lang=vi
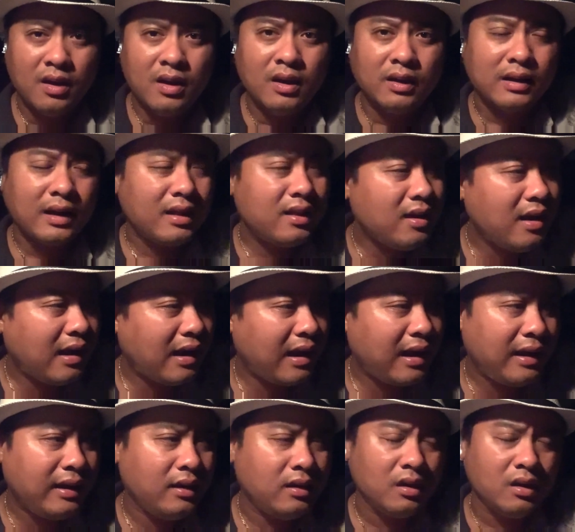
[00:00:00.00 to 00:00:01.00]
cái thứ
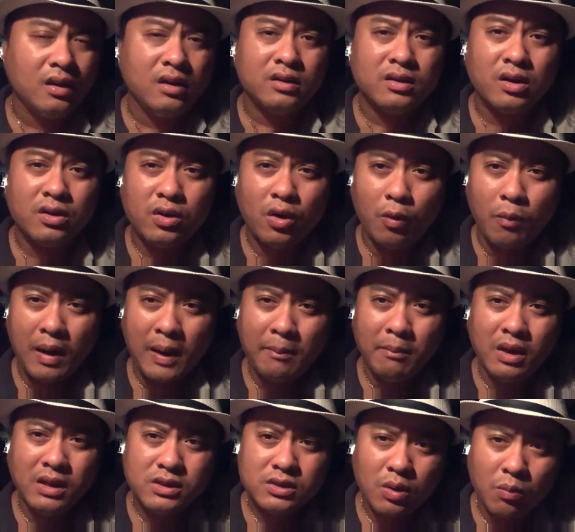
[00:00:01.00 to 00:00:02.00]
hai cho dù bạn
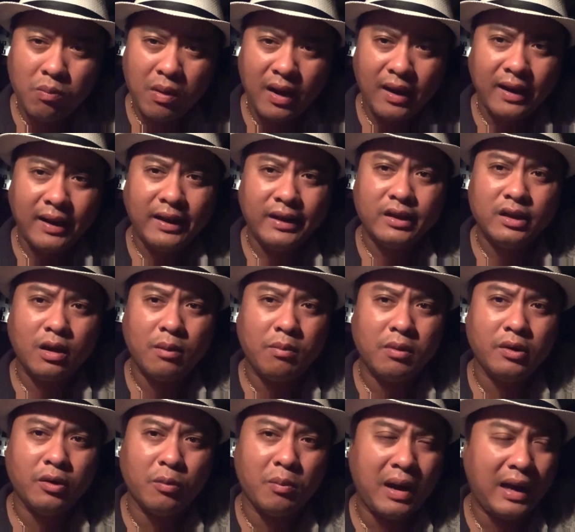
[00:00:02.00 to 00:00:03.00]
bức xúc ai cho
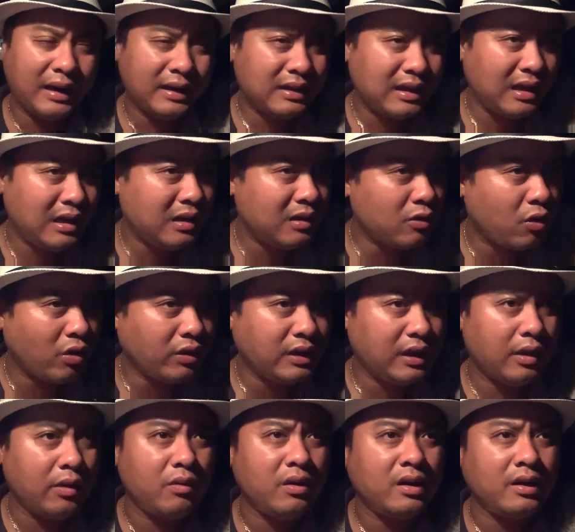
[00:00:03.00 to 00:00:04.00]
dù bạn thấy khó
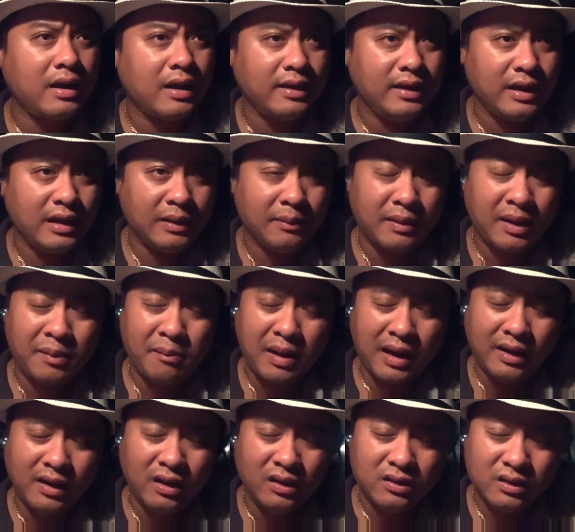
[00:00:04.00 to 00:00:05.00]
chịu vấn đề gì và
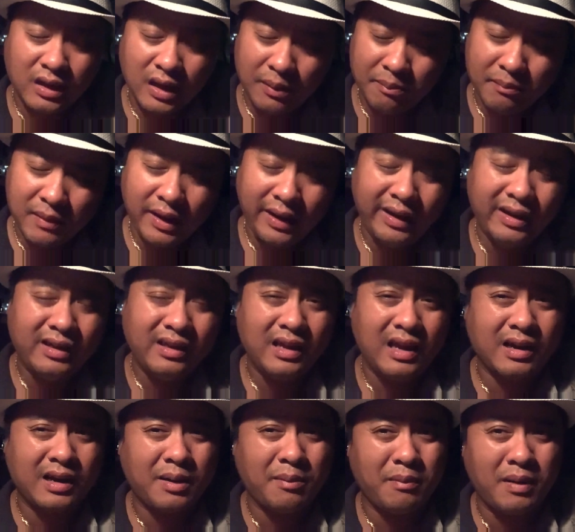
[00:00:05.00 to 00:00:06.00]
bạn nên kìm nén
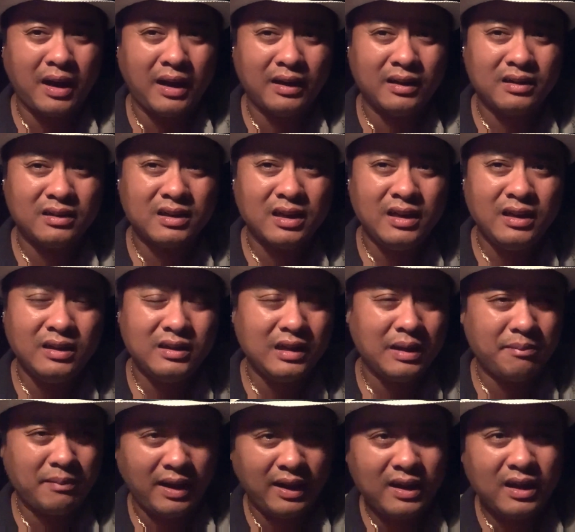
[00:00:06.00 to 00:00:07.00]
và các bạn khi
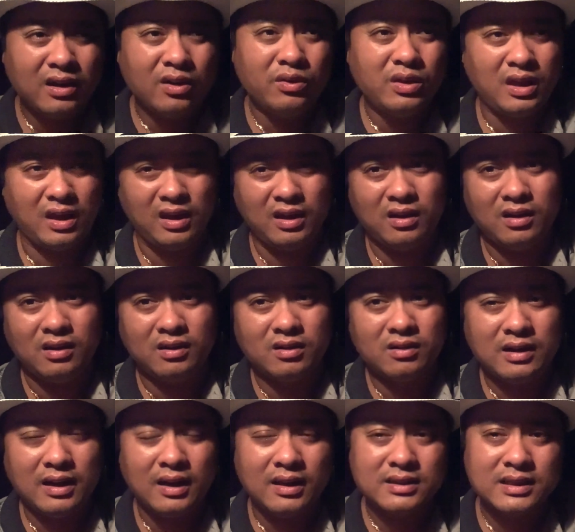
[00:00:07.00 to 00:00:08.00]
kìm nén khi nói chuyện á có
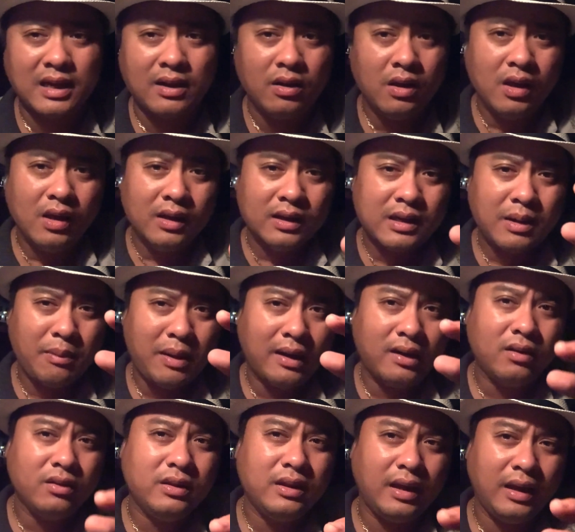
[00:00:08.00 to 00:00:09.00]
nghĩa là sao các bạn
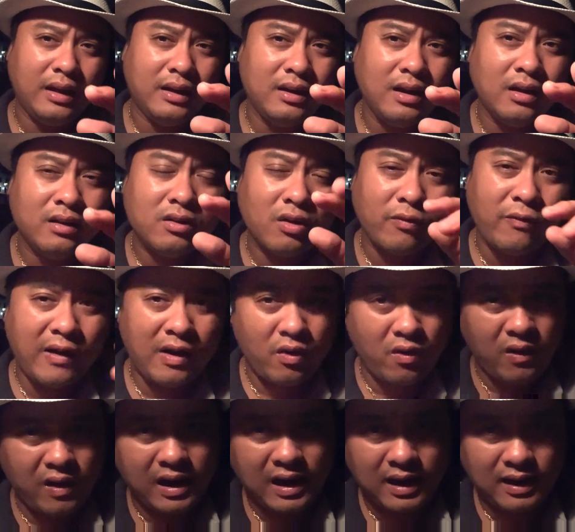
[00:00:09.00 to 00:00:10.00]
nói chuyện nên có văn
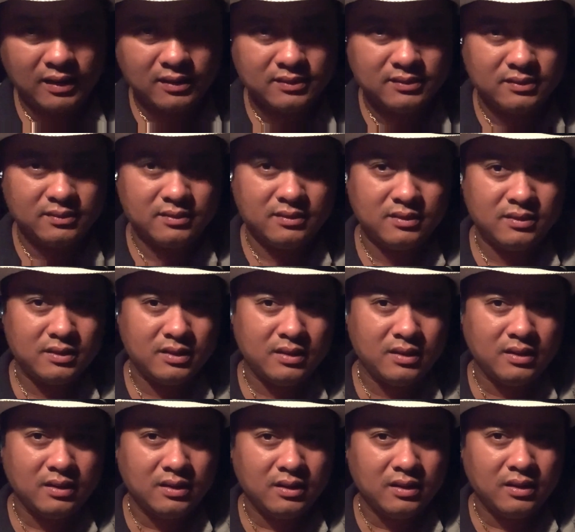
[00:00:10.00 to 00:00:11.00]
hóa
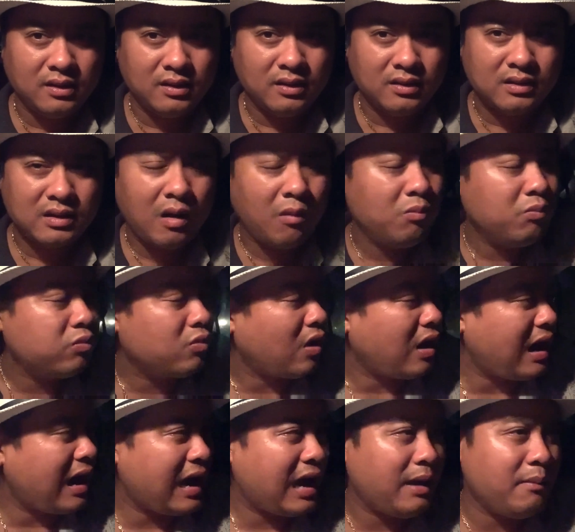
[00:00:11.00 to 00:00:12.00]
không có
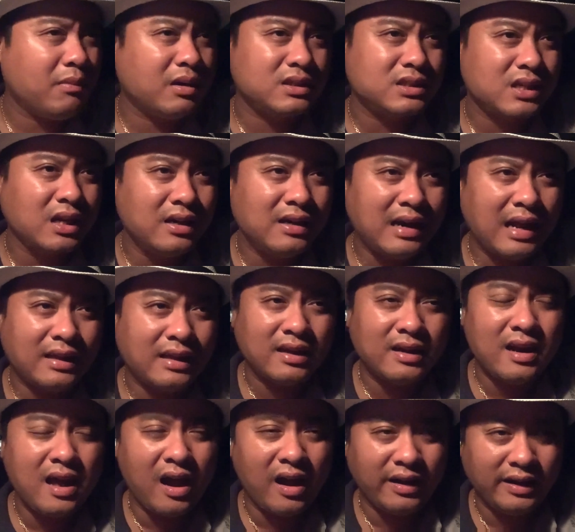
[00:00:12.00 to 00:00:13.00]
ai mà sinh ra
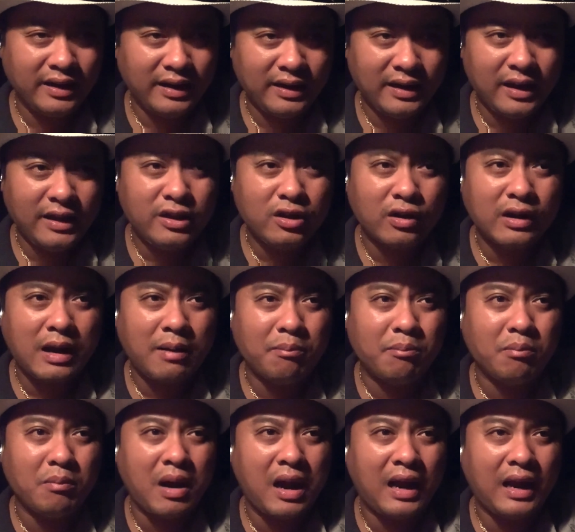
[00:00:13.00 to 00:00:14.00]
đời này để cho các
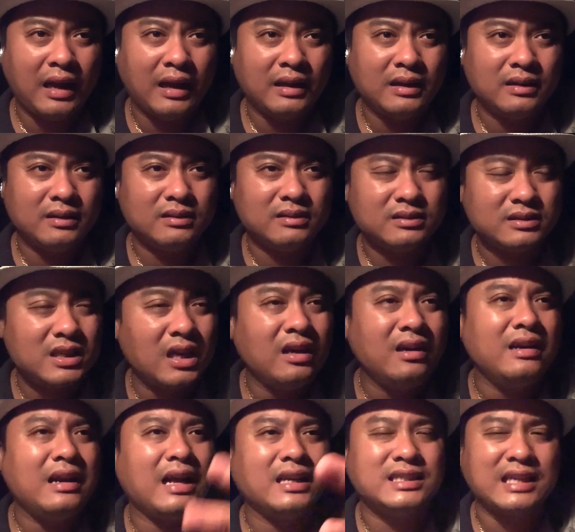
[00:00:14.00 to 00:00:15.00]
bạn
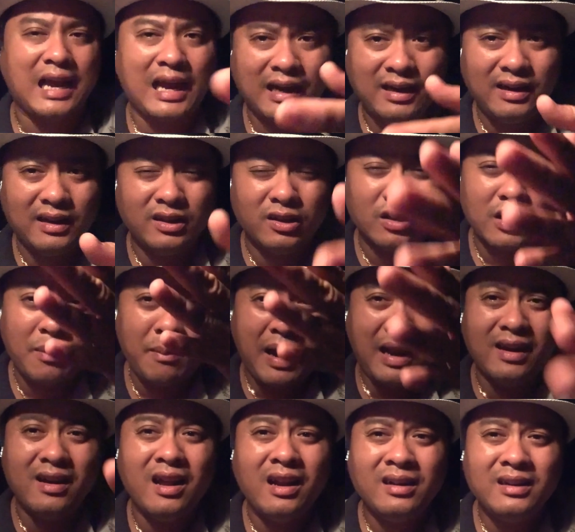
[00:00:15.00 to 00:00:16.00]
sinh ra sẵn để cho các
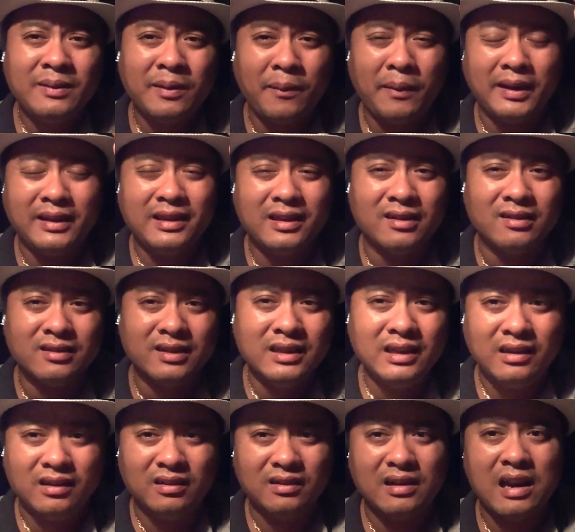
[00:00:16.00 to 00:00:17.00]
bạn đến các bạn chửi
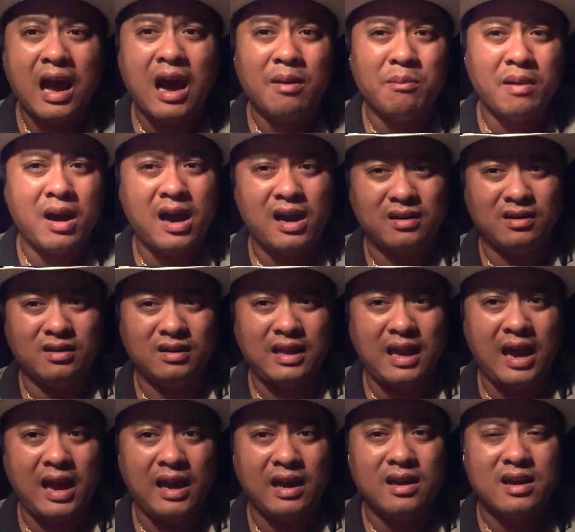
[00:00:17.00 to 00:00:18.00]
đào mờ người
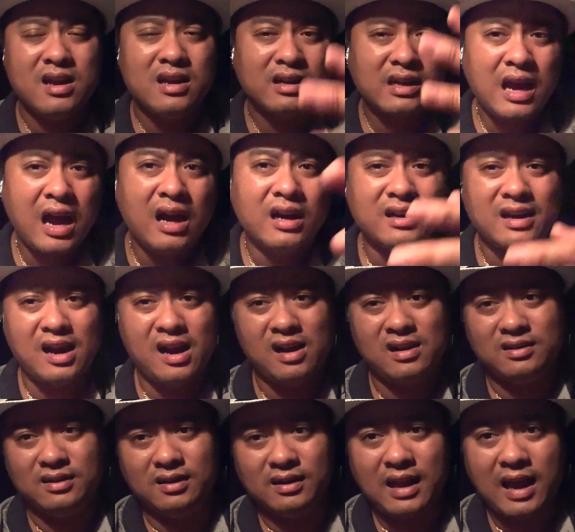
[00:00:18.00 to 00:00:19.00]
ta cờ
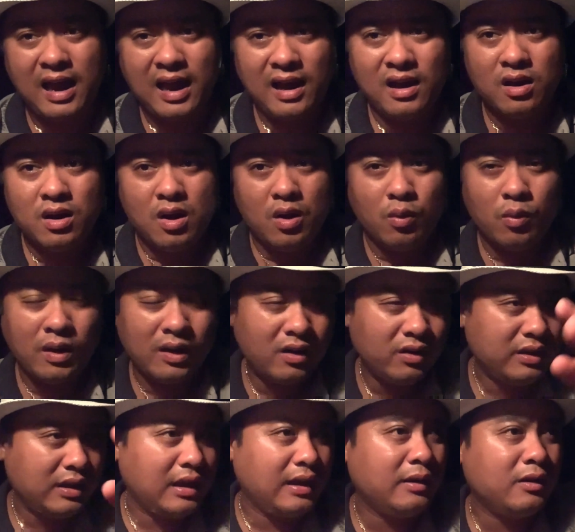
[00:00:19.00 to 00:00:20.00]
cờ người ta hoặc
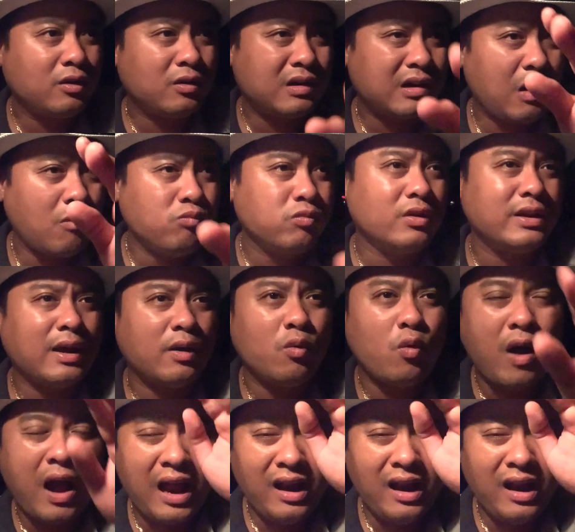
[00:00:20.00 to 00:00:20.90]
nói chuyện không có văn hóa